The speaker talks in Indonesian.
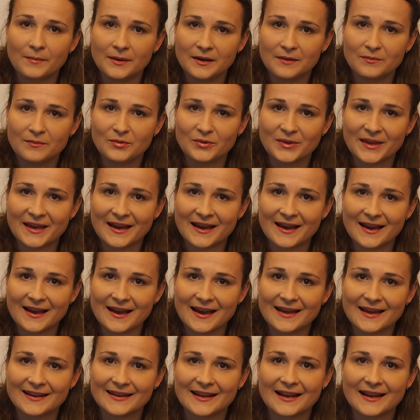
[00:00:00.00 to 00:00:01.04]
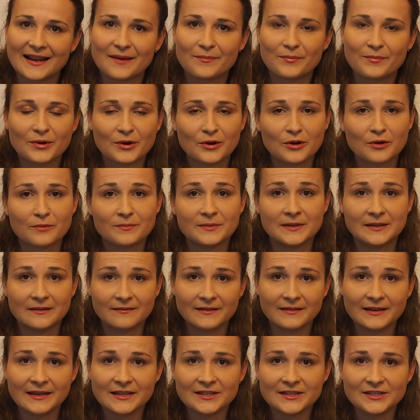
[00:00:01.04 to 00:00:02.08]
Penemunya adalah Prokop
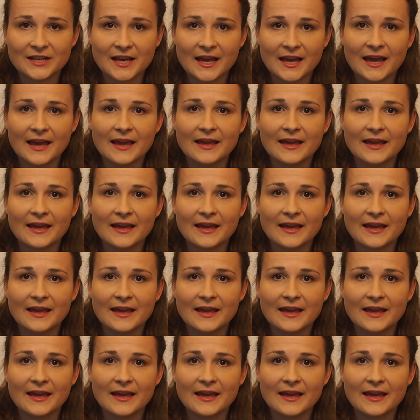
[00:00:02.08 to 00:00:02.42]
Divish